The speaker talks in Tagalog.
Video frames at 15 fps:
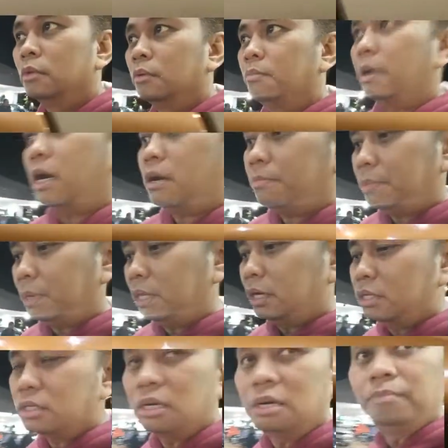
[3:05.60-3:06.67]
Parang
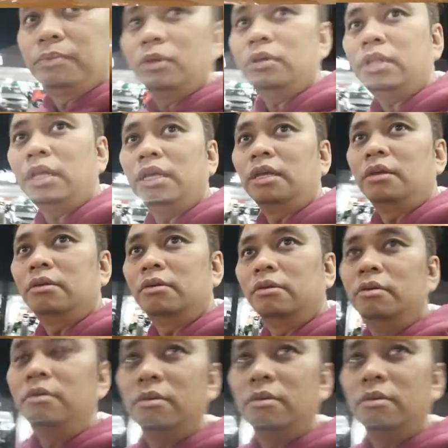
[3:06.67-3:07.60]
pinreserve to tingin ko.